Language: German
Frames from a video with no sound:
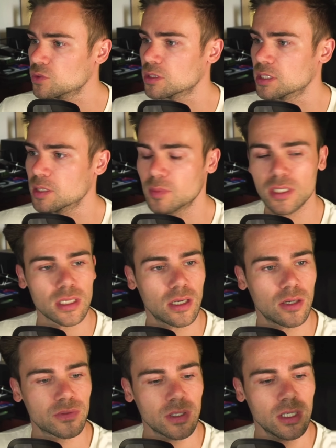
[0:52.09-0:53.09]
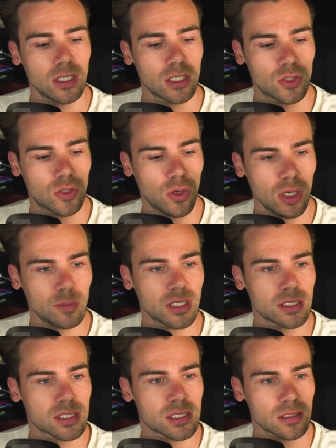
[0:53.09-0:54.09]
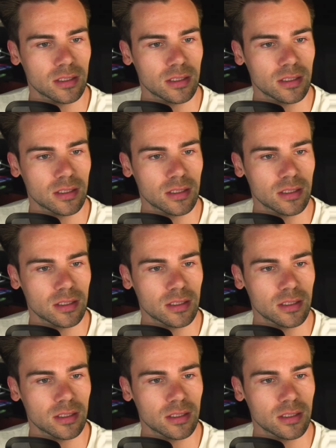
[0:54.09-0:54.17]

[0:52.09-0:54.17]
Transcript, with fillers: nämlich auf Coinbase.